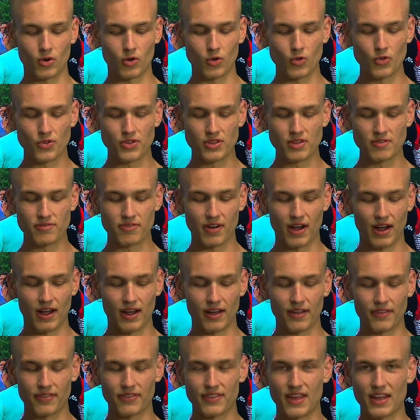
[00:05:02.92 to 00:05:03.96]
und die
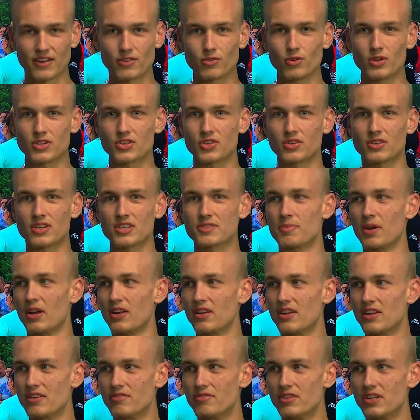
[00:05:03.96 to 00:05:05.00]
war nicht nur so, dass
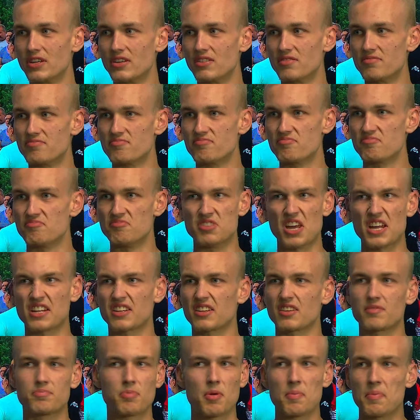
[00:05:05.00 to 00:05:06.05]
man irgendwie
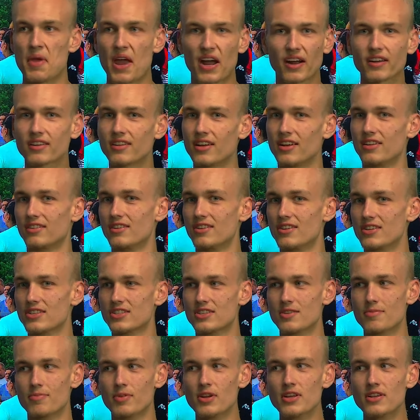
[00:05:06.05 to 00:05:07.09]
nicht bemerkt hätte, dass
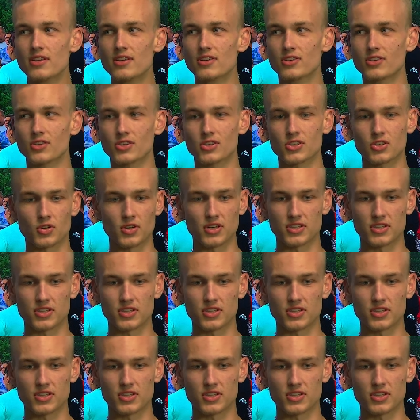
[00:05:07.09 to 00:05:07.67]
die blind ist oder so,